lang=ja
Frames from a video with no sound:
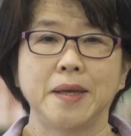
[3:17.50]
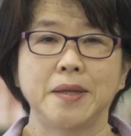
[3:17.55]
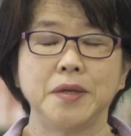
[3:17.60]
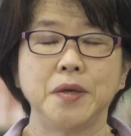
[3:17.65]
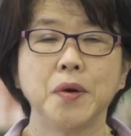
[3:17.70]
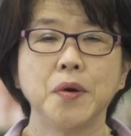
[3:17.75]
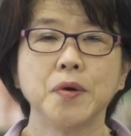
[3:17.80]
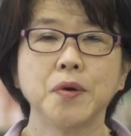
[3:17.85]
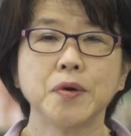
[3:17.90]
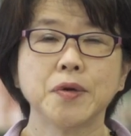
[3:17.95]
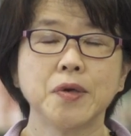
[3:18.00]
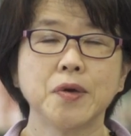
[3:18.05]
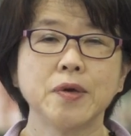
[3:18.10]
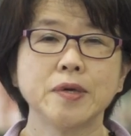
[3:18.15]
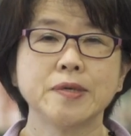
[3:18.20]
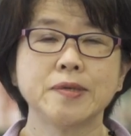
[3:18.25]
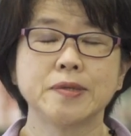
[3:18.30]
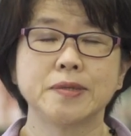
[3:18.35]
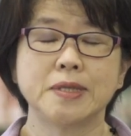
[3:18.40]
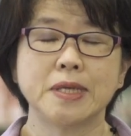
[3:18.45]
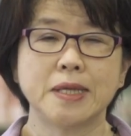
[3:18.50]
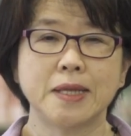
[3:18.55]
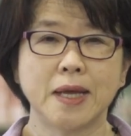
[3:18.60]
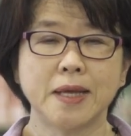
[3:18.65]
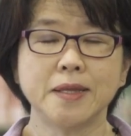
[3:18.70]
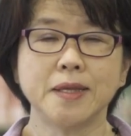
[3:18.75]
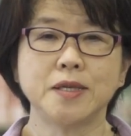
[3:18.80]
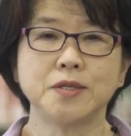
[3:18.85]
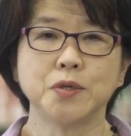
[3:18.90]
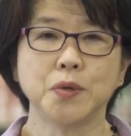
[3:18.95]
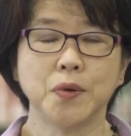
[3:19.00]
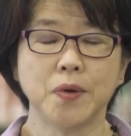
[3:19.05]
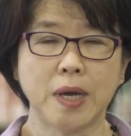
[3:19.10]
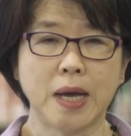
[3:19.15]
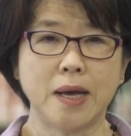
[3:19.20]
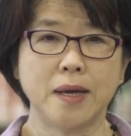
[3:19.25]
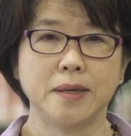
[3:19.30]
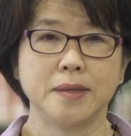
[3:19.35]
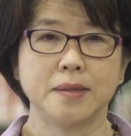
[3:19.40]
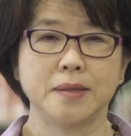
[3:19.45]
日本語教育って何でしょう
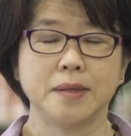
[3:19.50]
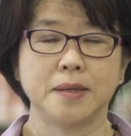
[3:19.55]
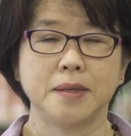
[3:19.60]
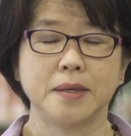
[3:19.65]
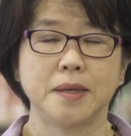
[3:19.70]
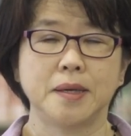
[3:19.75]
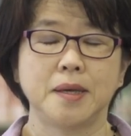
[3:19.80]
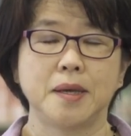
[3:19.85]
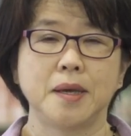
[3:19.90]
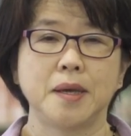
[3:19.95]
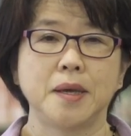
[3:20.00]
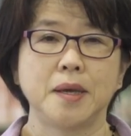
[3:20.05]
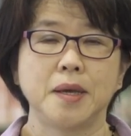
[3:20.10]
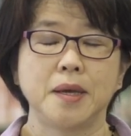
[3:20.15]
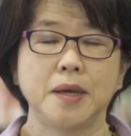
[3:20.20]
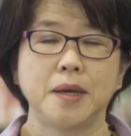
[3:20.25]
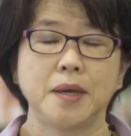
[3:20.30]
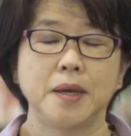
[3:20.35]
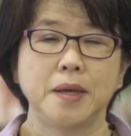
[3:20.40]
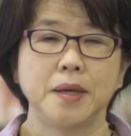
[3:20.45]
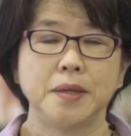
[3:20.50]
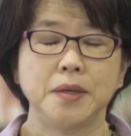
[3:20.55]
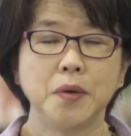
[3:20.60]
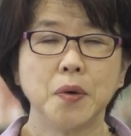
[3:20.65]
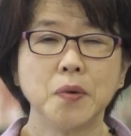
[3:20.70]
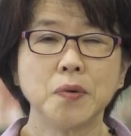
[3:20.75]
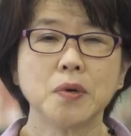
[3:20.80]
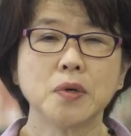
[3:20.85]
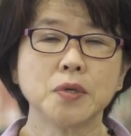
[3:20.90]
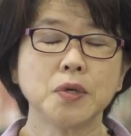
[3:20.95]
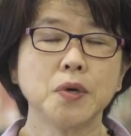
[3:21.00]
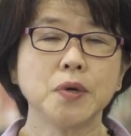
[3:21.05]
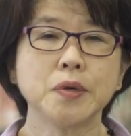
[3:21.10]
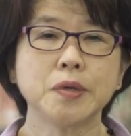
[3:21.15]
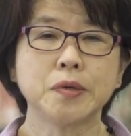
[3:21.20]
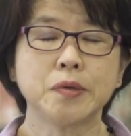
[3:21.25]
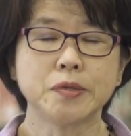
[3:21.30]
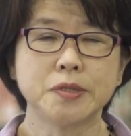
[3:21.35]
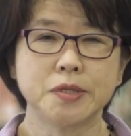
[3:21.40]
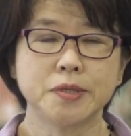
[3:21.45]
か日本語教
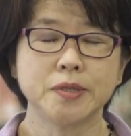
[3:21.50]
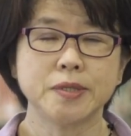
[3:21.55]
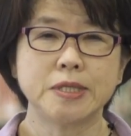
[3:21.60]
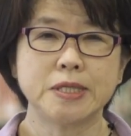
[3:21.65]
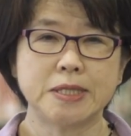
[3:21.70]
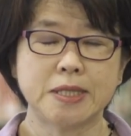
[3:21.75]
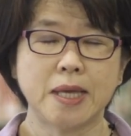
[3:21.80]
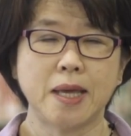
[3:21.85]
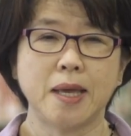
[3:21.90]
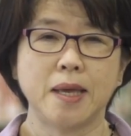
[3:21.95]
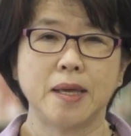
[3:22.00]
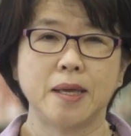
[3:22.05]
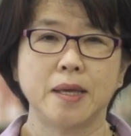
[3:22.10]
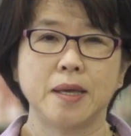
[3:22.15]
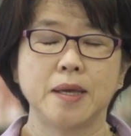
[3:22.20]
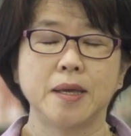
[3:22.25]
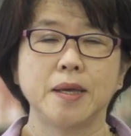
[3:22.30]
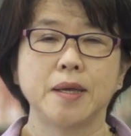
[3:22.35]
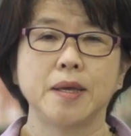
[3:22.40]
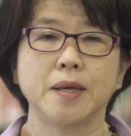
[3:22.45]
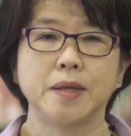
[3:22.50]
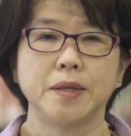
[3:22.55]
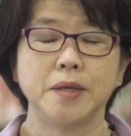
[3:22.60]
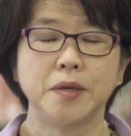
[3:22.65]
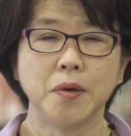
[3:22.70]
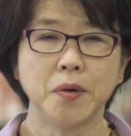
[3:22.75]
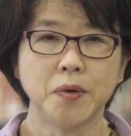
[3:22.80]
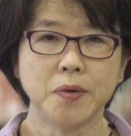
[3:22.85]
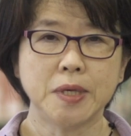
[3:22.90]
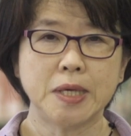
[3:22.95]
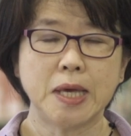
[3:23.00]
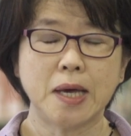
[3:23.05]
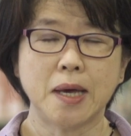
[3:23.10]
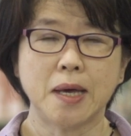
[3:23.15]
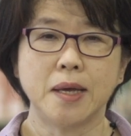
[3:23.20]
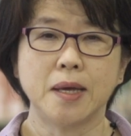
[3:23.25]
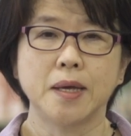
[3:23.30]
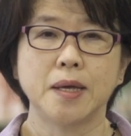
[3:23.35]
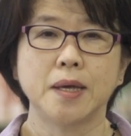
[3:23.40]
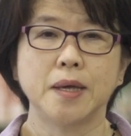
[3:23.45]
育を通じて日本
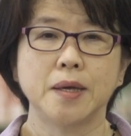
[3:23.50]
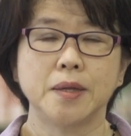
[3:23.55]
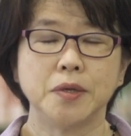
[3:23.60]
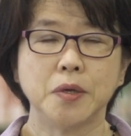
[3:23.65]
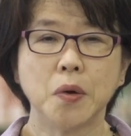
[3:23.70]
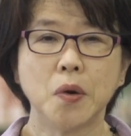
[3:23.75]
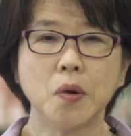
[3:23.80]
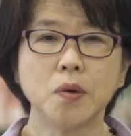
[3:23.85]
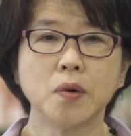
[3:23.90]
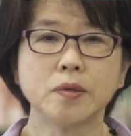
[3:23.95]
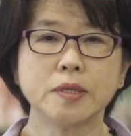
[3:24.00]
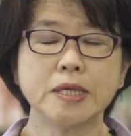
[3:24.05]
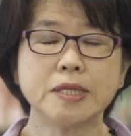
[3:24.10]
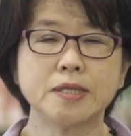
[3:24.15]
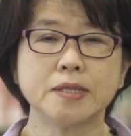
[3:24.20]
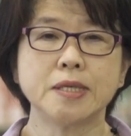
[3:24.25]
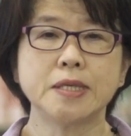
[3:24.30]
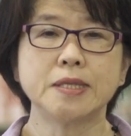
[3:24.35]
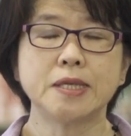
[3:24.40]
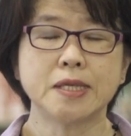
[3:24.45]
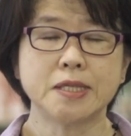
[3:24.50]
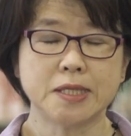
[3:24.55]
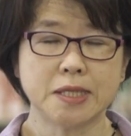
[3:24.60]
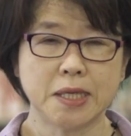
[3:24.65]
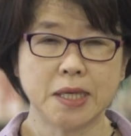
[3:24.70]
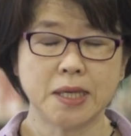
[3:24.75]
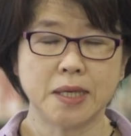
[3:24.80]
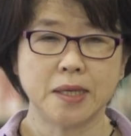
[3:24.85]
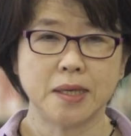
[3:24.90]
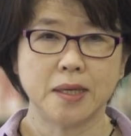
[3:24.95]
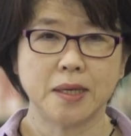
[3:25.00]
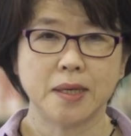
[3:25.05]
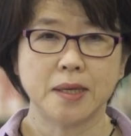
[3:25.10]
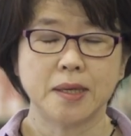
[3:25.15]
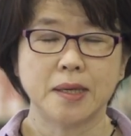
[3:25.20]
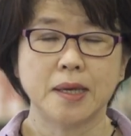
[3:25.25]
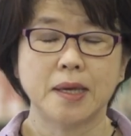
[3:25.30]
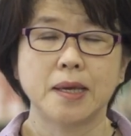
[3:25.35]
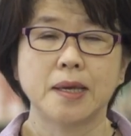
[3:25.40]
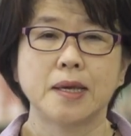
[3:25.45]
や日本語について知り
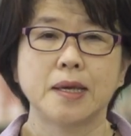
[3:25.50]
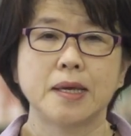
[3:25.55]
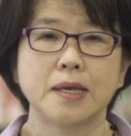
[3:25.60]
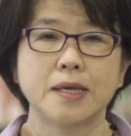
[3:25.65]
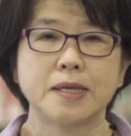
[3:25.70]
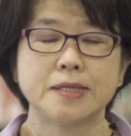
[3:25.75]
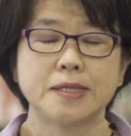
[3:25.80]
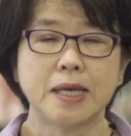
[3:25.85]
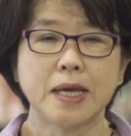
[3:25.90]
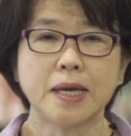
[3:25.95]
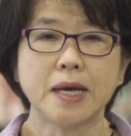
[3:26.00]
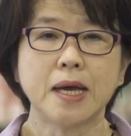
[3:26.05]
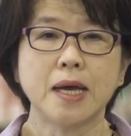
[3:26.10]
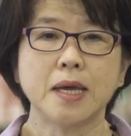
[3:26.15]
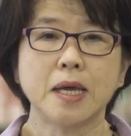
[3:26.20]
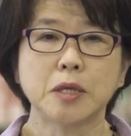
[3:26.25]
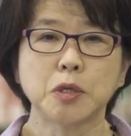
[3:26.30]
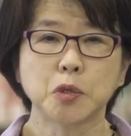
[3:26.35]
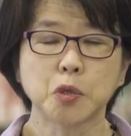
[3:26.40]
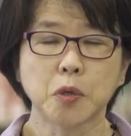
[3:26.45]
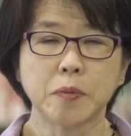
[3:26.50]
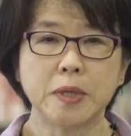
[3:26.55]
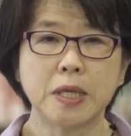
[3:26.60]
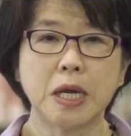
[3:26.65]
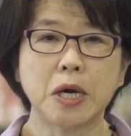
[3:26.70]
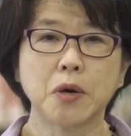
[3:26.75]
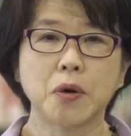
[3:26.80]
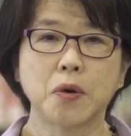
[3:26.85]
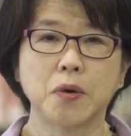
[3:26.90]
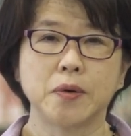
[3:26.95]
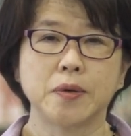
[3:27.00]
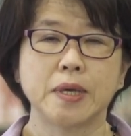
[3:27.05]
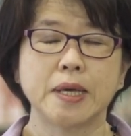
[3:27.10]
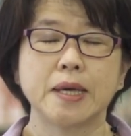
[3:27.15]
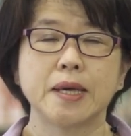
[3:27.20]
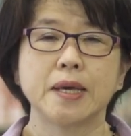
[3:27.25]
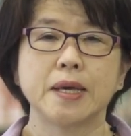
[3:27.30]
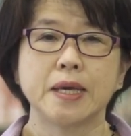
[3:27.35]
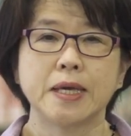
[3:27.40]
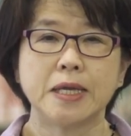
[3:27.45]
世界への扉を
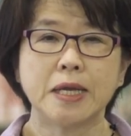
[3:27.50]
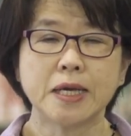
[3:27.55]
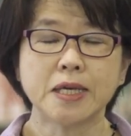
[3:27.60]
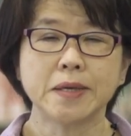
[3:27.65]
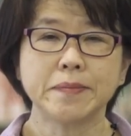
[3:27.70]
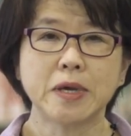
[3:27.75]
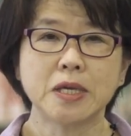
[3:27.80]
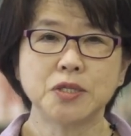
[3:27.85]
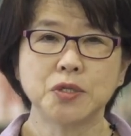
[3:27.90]
開きま